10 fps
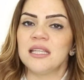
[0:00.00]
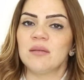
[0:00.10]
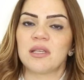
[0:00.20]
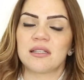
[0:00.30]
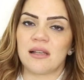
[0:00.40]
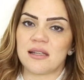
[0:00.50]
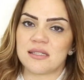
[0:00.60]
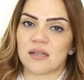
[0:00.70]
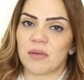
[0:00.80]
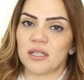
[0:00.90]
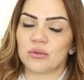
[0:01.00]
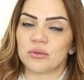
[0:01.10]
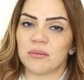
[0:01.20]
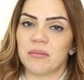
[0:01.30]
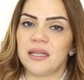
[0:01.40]
يمكن الأثر ما
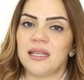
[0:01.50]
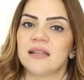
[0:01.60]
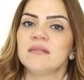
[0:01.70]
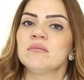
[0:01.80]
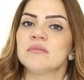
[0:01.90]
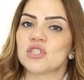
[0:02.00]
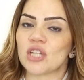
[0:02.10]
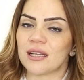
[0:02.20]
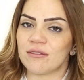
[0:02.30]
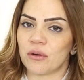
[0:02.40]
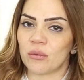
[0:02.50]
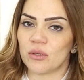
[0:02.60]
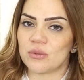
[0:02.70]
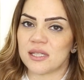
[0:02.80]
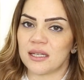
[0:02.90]
يكون مبين بشكل
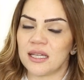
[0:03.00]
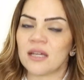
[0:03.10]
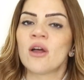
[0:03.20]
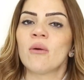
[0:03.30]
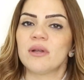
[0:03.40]
فوري وسريع